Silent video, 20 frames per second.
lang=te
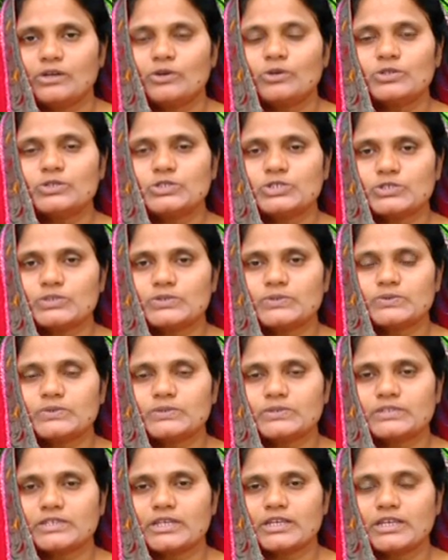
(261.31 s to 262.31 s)
కొంచెం
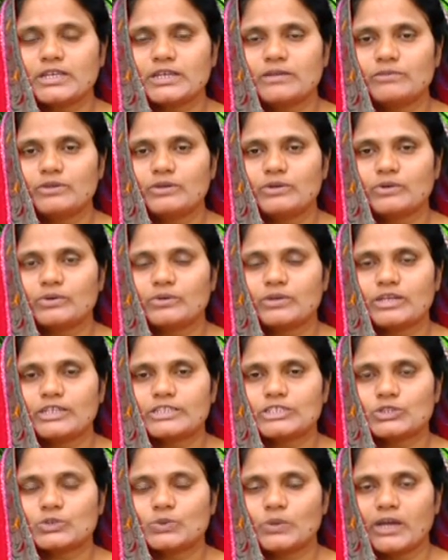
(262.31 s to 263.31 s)
శరీరంలో కూడా
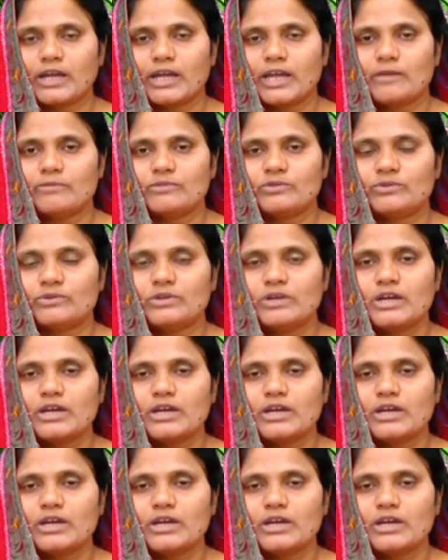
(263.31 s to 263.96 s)
స్థూలకాయము